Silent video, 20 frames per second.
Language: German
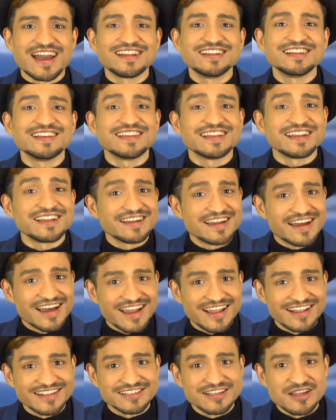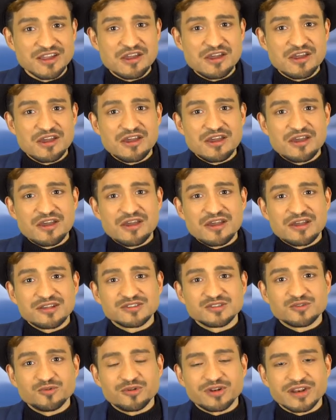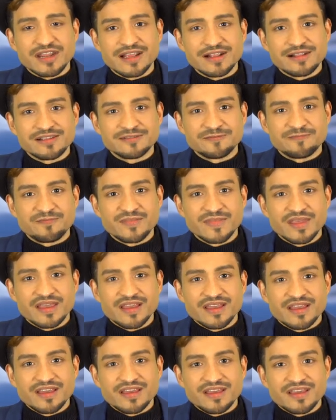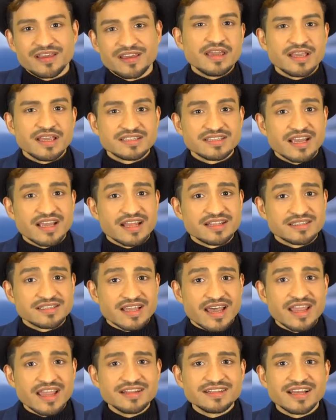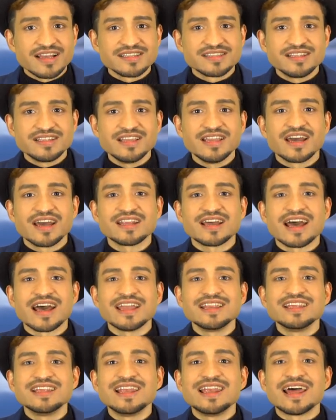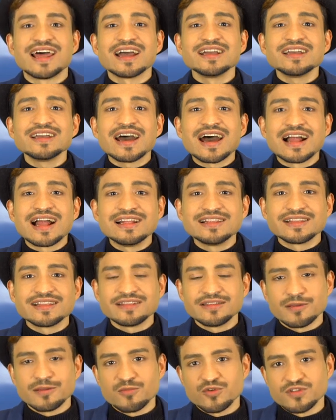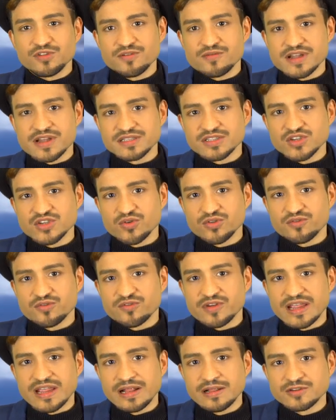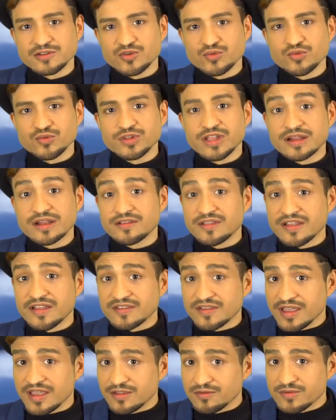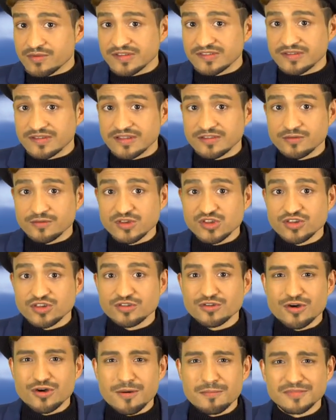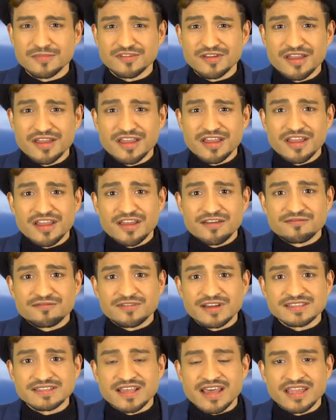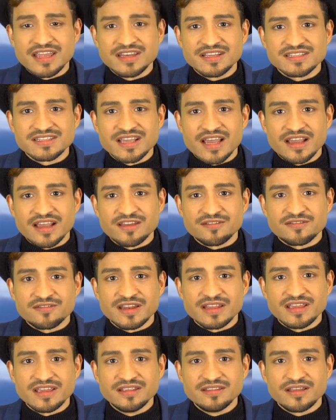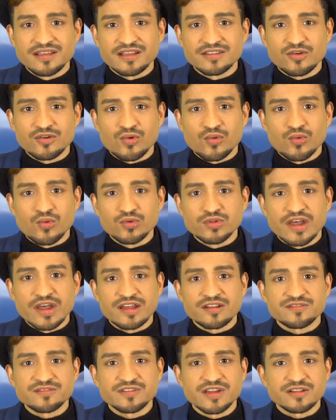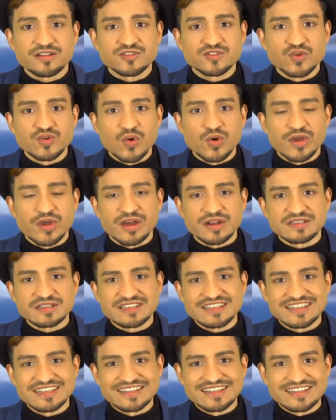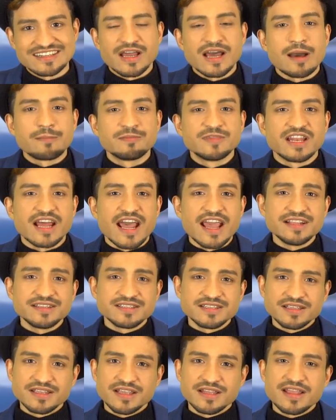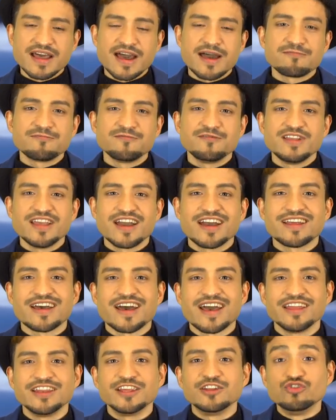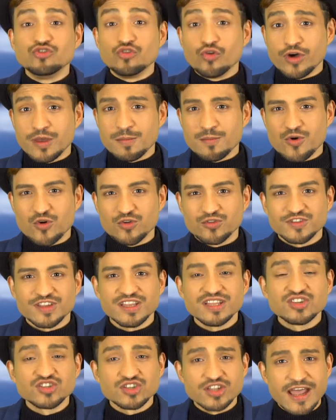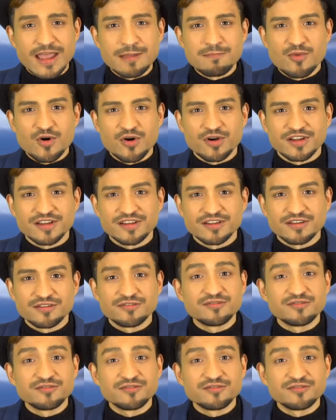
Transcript: Angelegenheit zu regeln. Es kann sein, dass dir eine langhaltende Motivation fehlt oder dass etwas dazwischen kommt, was eine Sache verhindert oder verzögert. Am 13. haben wir einen Neumond in Steinbock.